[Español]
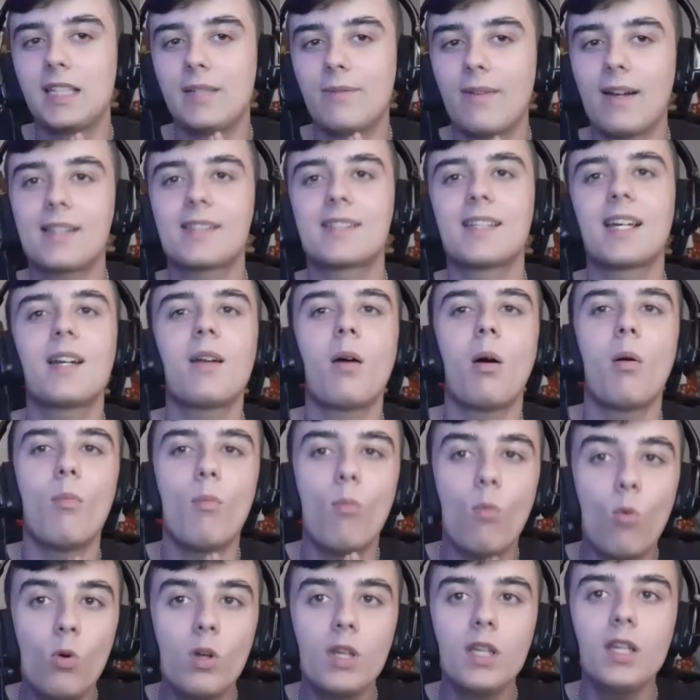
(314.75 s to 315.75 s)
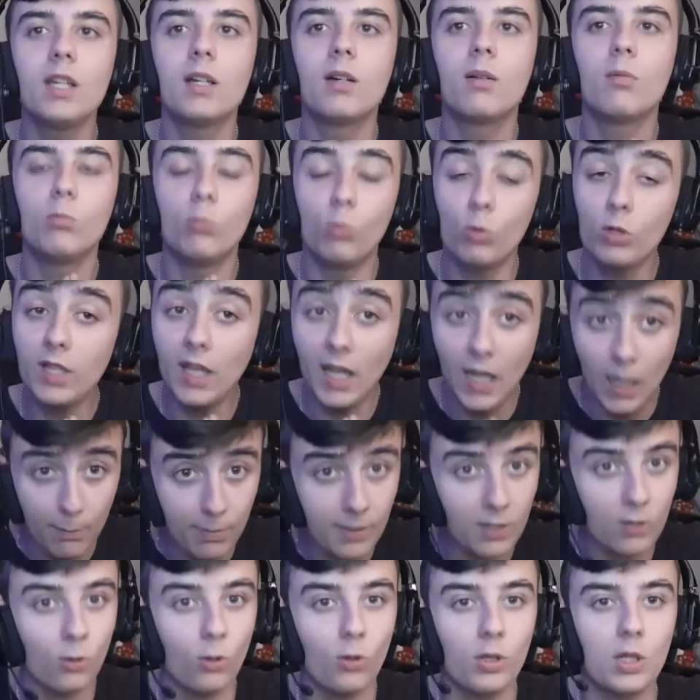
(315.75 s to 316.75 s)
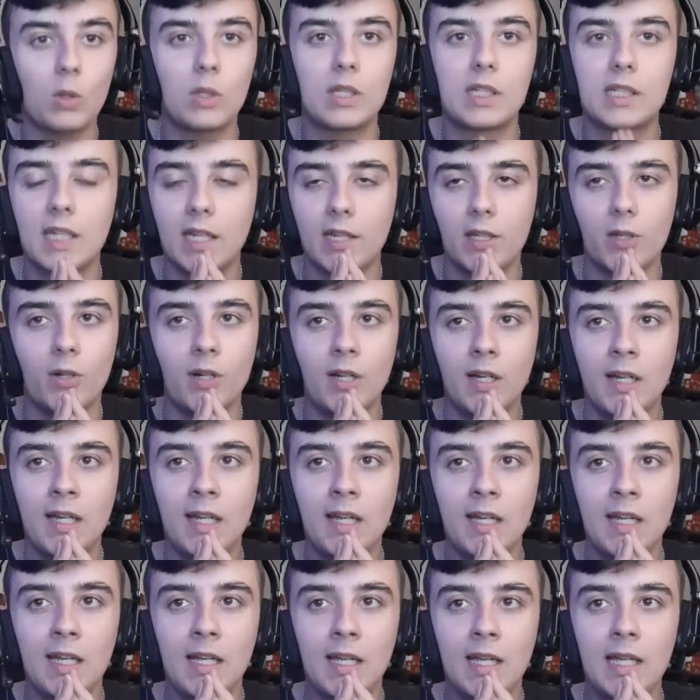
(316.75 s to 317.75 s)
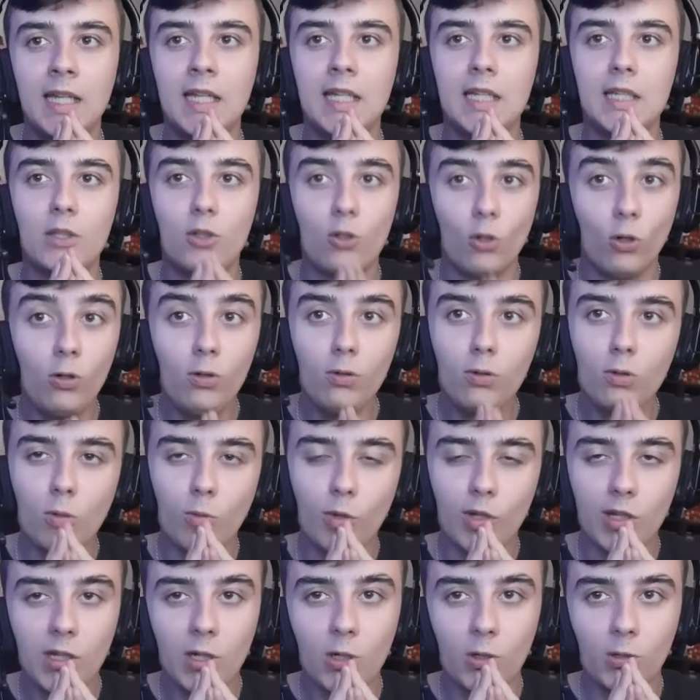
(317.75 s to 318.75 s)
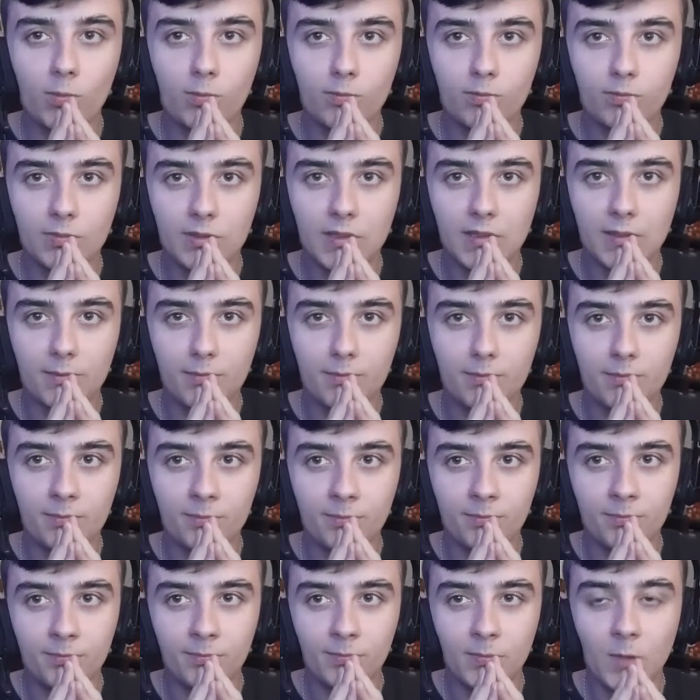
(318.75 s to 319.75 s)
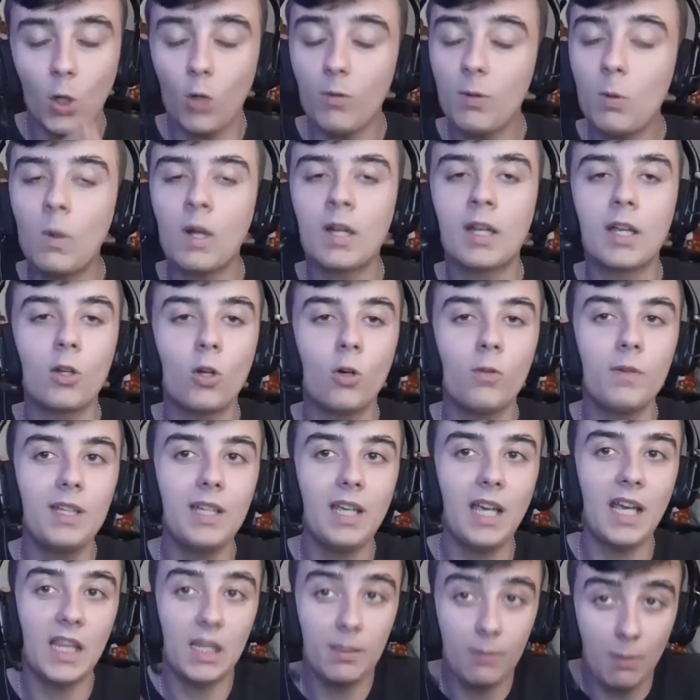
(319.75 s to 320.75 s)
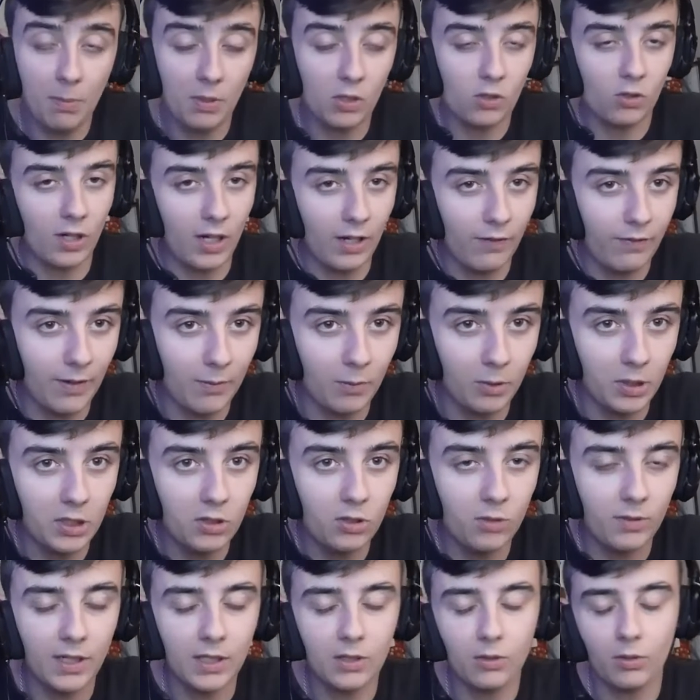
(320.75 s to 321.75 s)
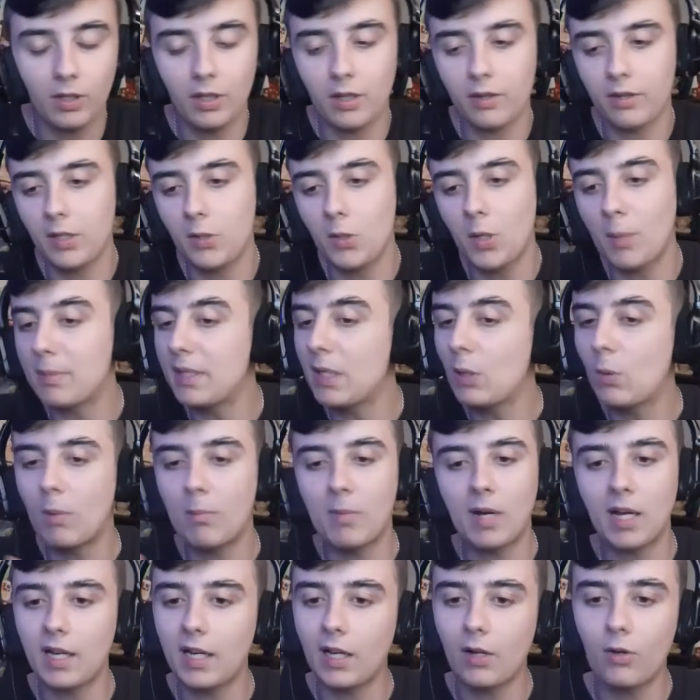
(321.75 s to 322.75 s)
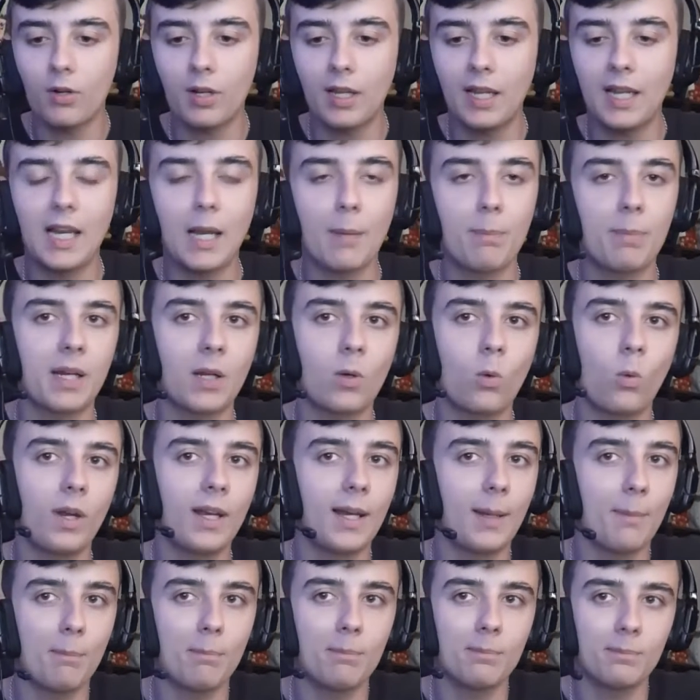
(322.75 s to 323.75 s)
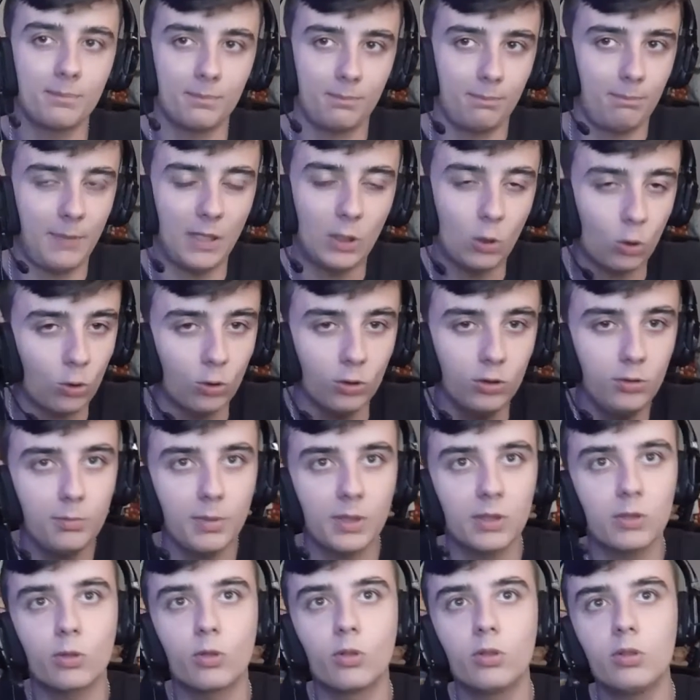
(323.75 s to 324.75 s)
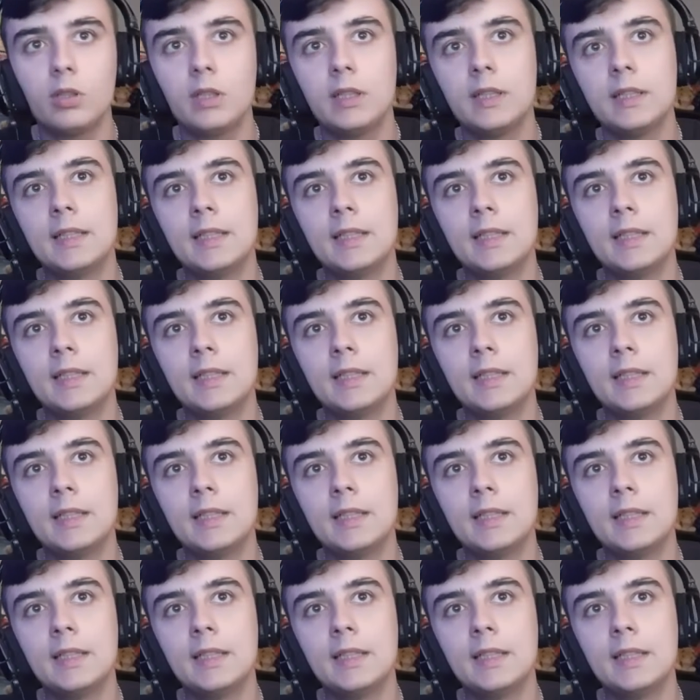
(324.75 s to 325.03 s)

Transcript: Y va a estar muy, muy épico, lo digo en serio. Yo, como digo, mm, Obi-Wan Kenobi es de mis personajes favoritos, ¿vale? Tengo que decirlo. A mí, Juan McGregor en las precuelas me tocó, me tocó.